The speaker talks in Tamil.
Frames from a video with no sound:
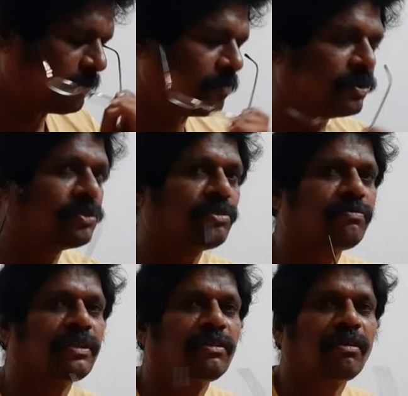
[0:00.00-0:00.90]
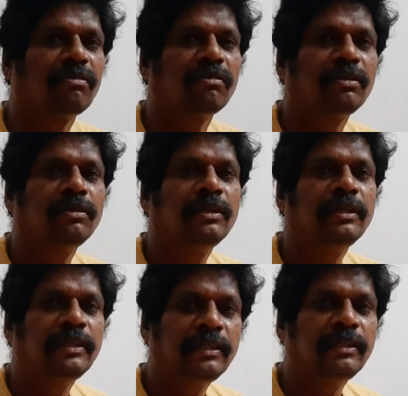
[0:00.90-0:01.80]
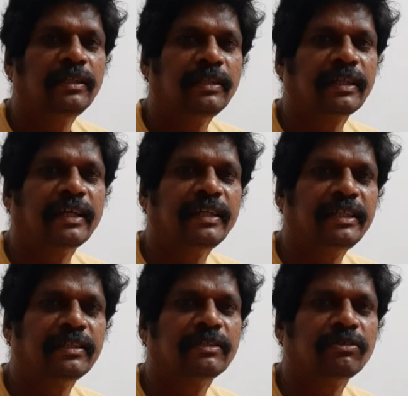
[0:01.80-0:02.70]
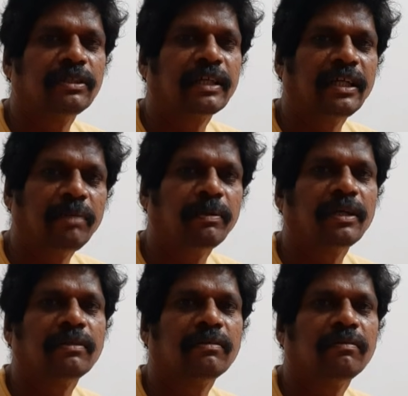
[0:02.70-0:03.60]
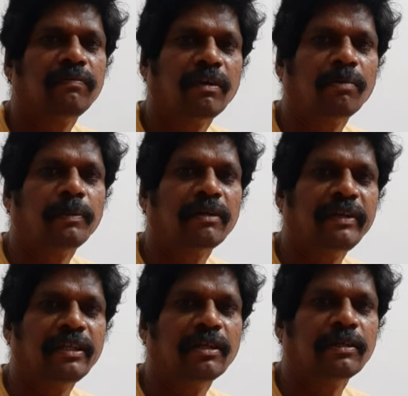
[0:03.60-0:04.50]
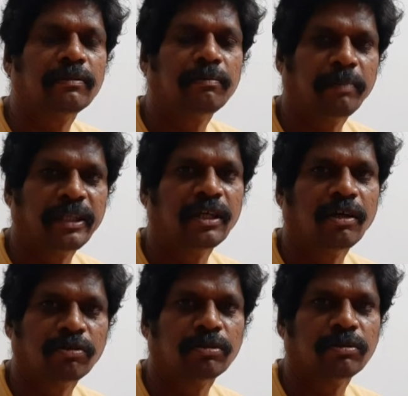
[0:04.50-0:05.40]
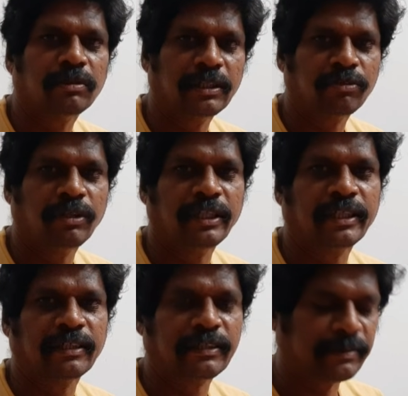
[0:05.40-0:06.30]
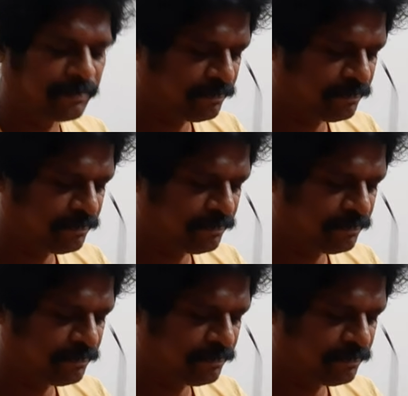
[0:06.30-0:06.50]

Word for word: அந்த பிரம்மோஸ்தத்துக்கு வரவங்களுக்கு கூட இந்த கண்டிஷன்ஸ் வந்து கண்டிப்பாக ஃபாலோ பண்ண வேண்டிதான் பண்ணி தான் ஆகணும்னு சொல்லியிருக்காங்க